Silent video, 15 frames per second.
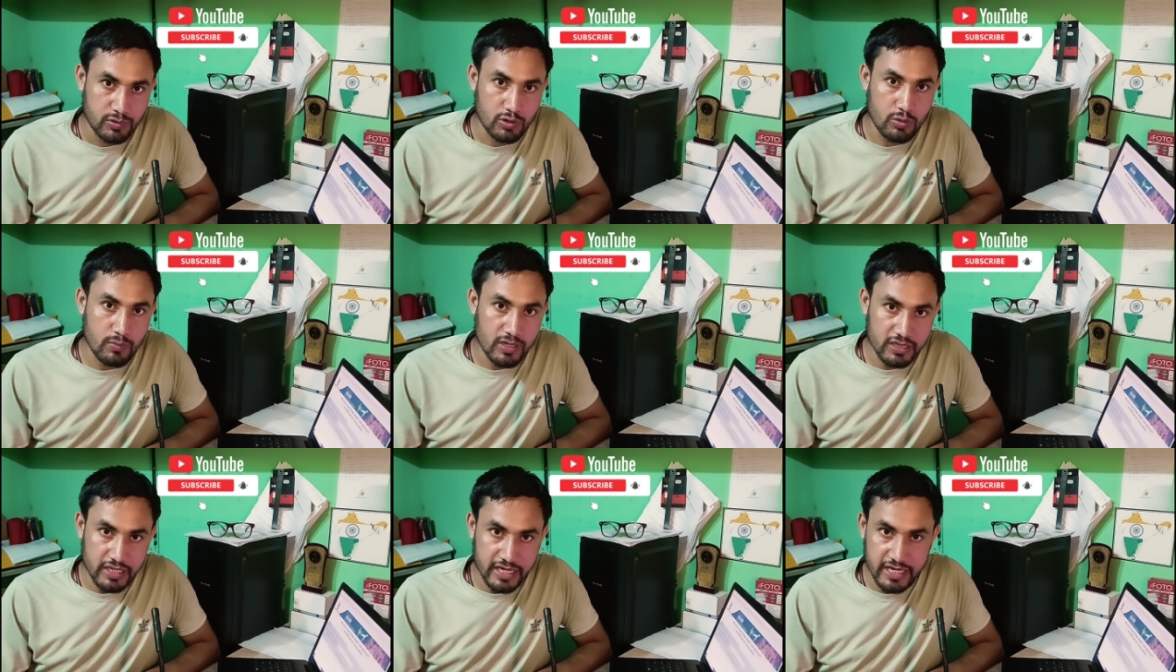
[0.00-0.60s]
तो
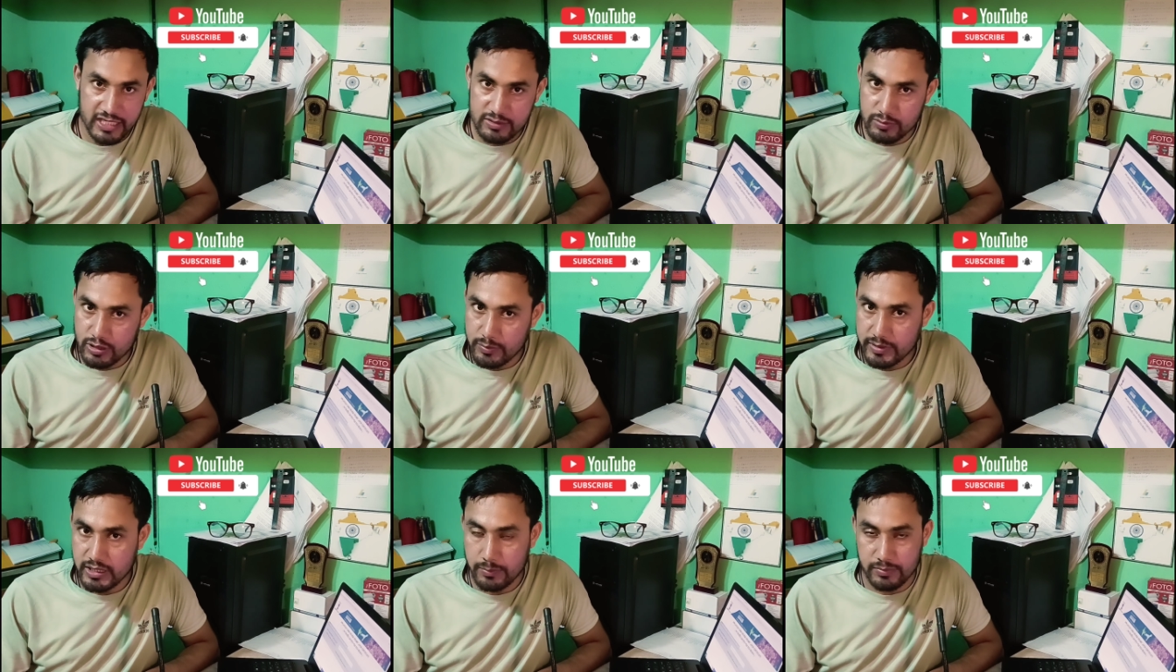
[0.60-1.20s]
मिलते हैं नेक्स्ट
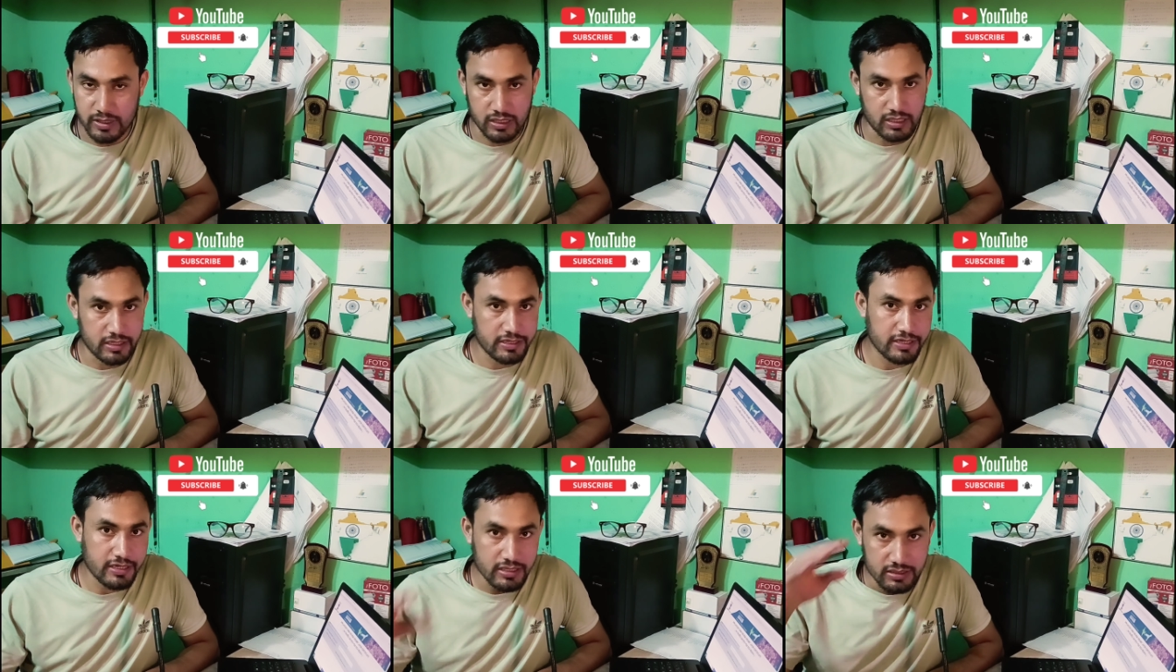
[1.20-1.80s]
वीडियो में तब तक के
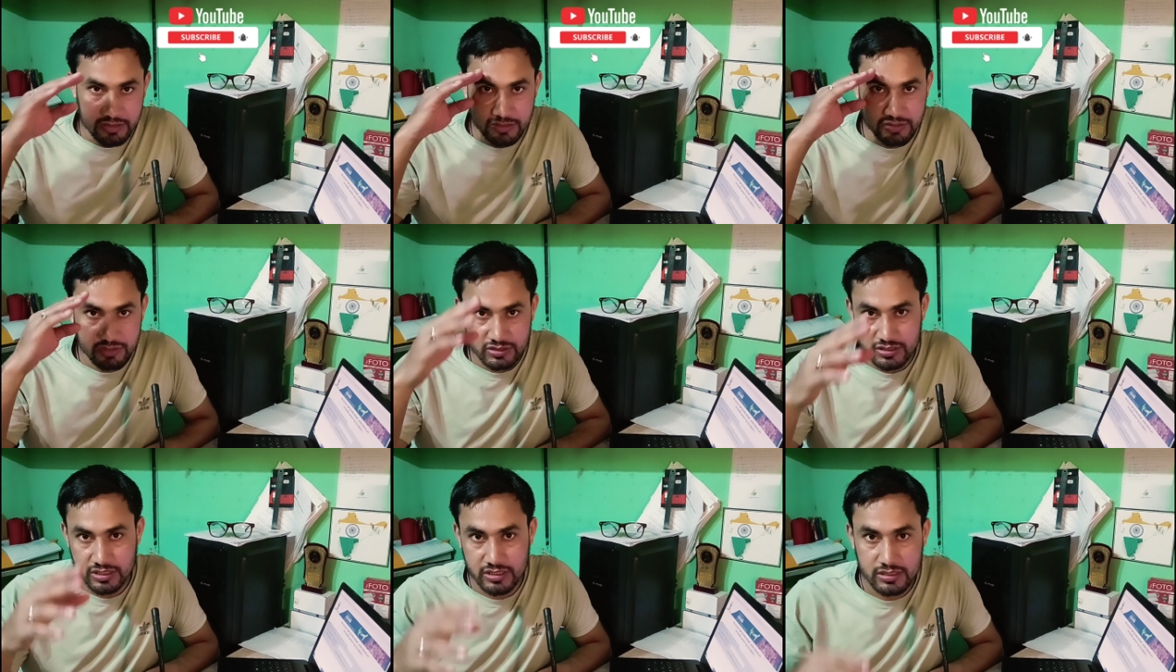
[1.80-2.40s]
लिए
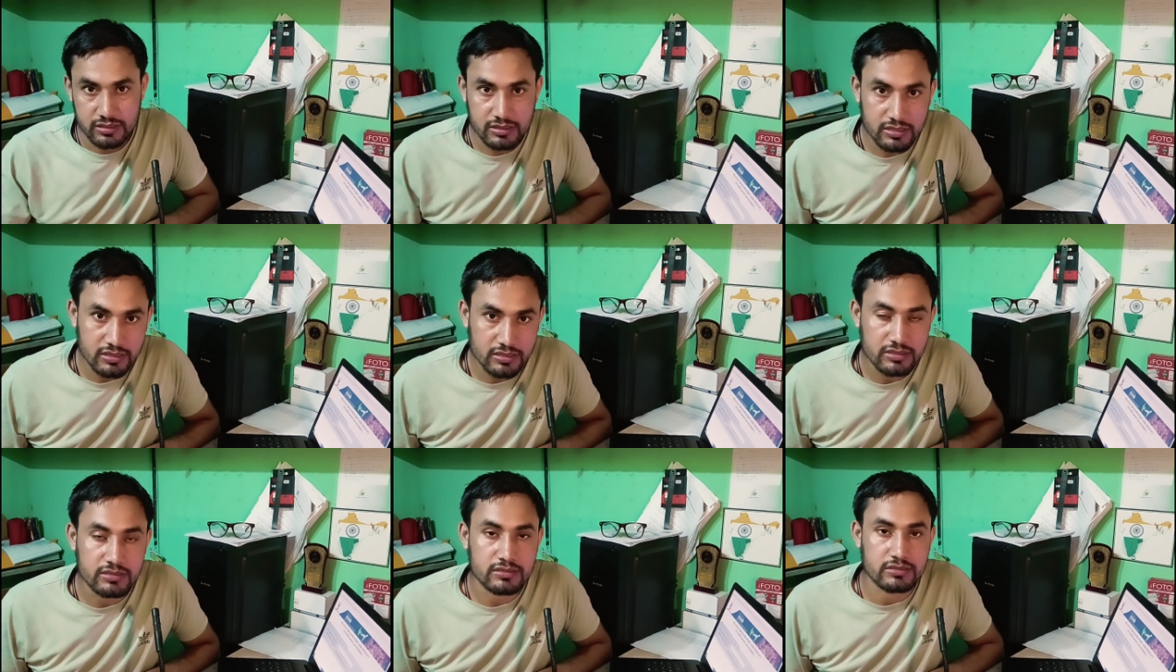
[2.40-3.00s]
जय हिंद
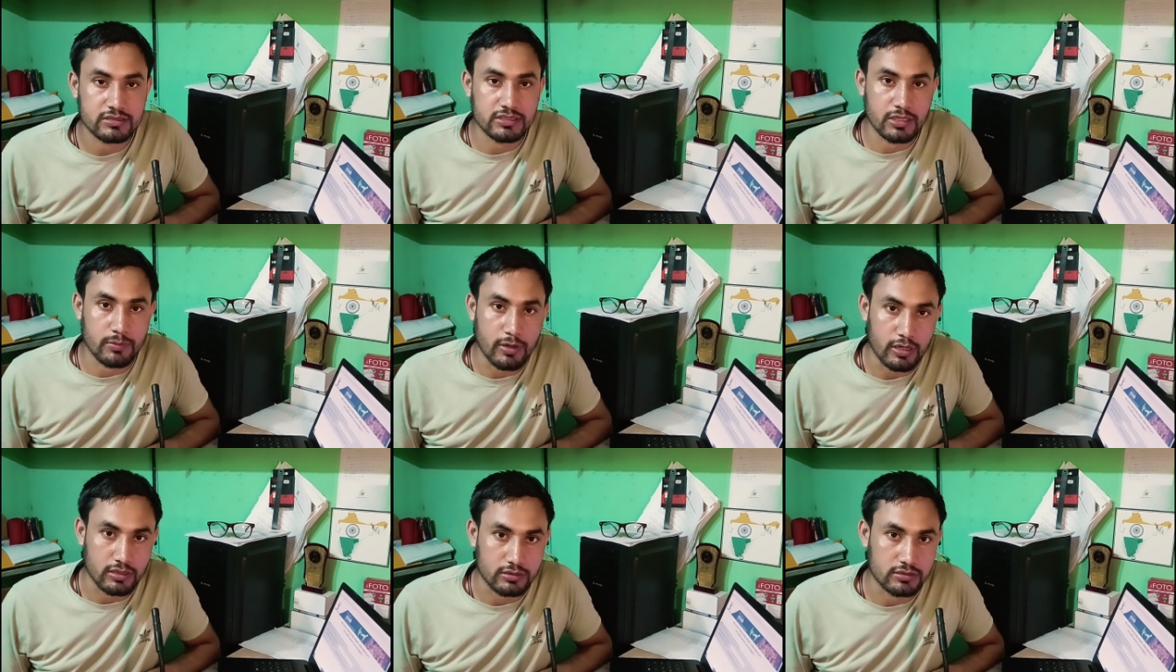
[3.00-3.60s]
जय
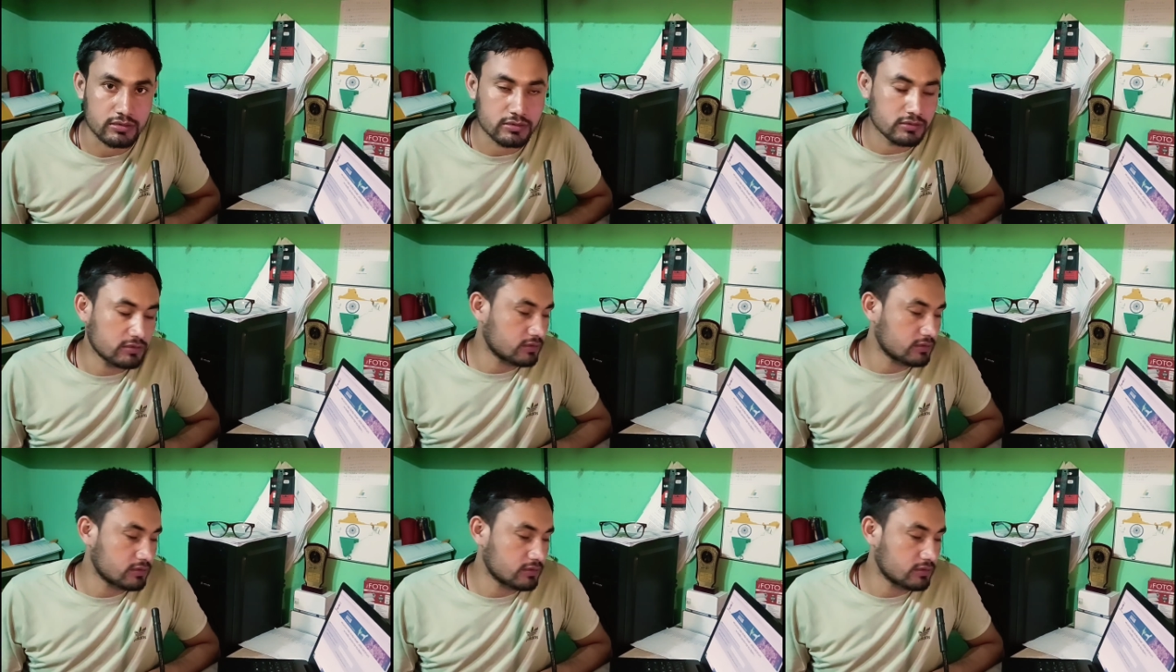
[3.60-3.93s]
भारत